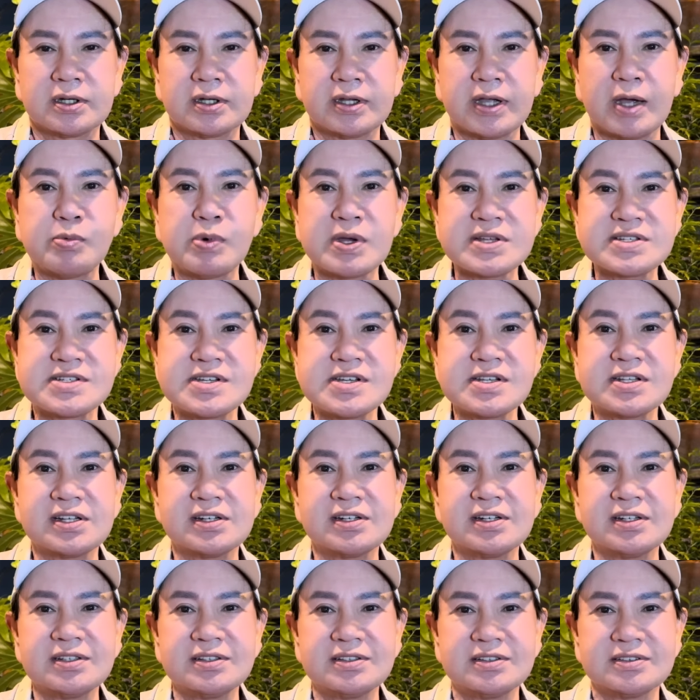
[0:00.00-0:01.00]
cái ống axit
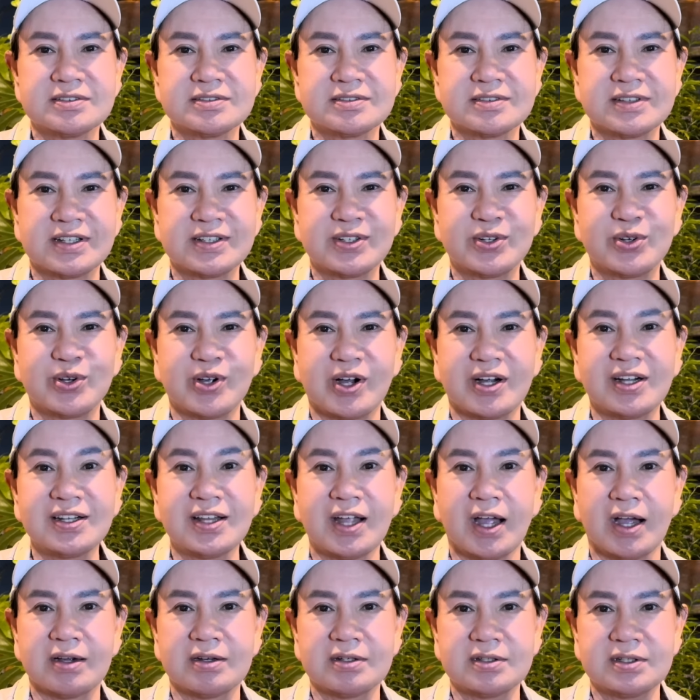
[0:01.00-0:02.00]
đó, đó anh kêu cẩn
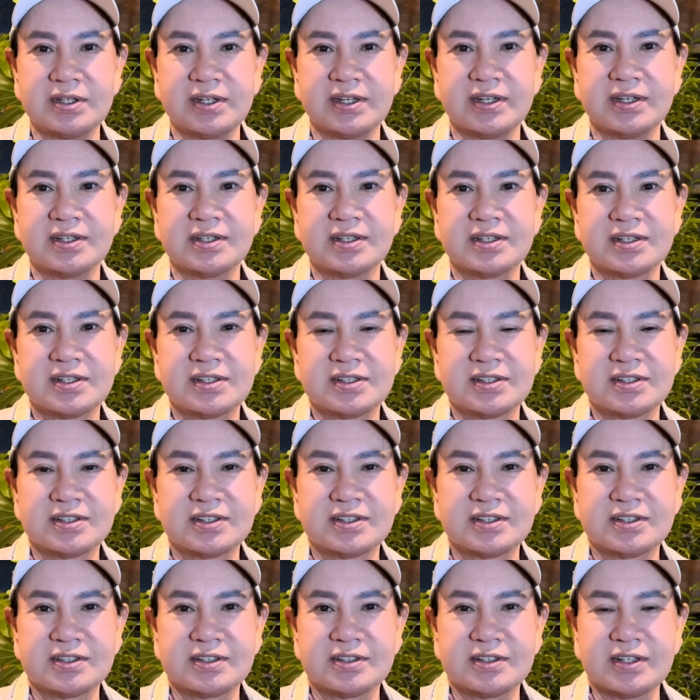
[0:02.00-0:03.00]
thận nha
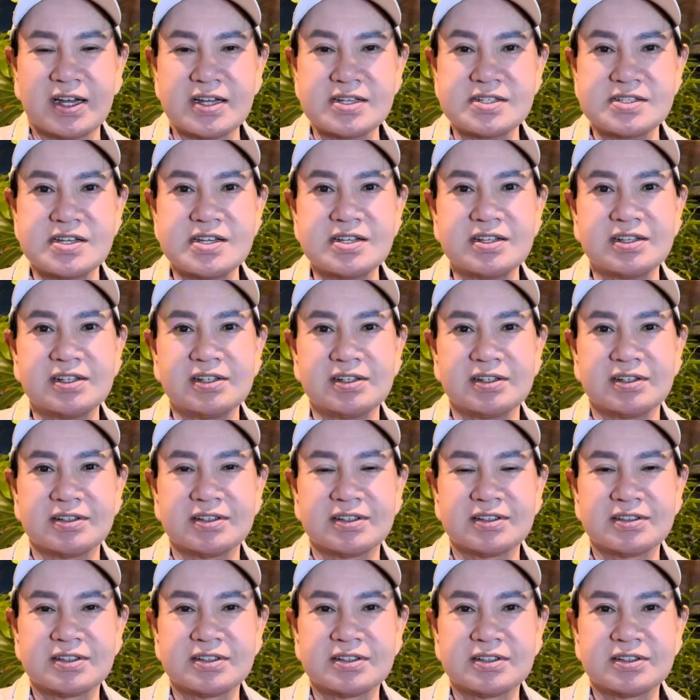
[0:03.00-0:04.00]
axit
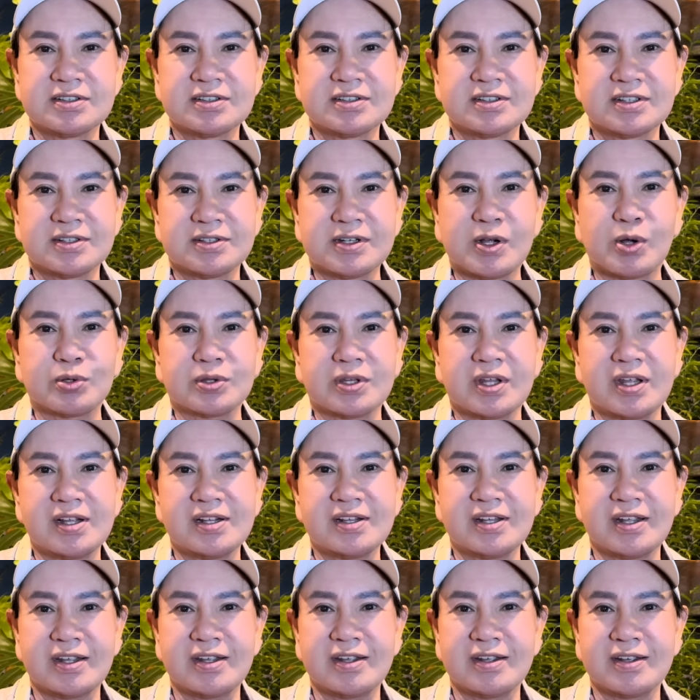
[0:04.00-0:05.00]
đầu
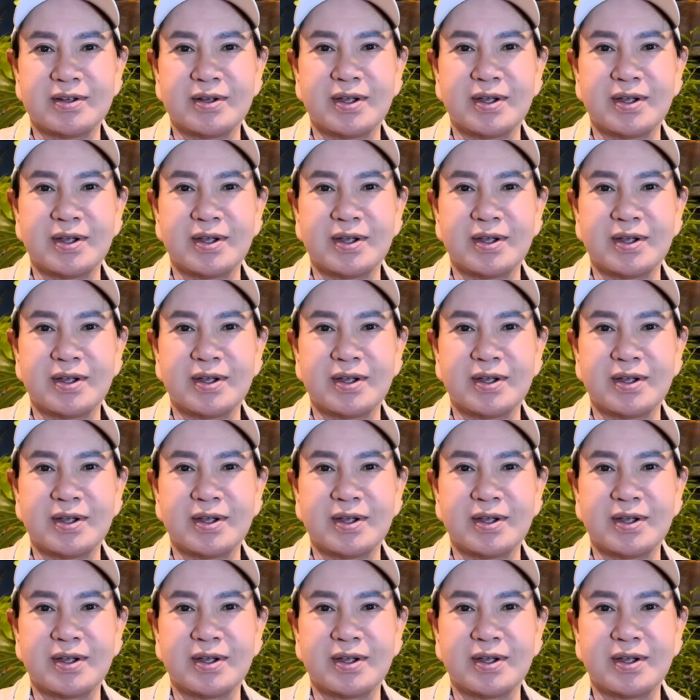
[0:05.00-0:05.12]
tiên thì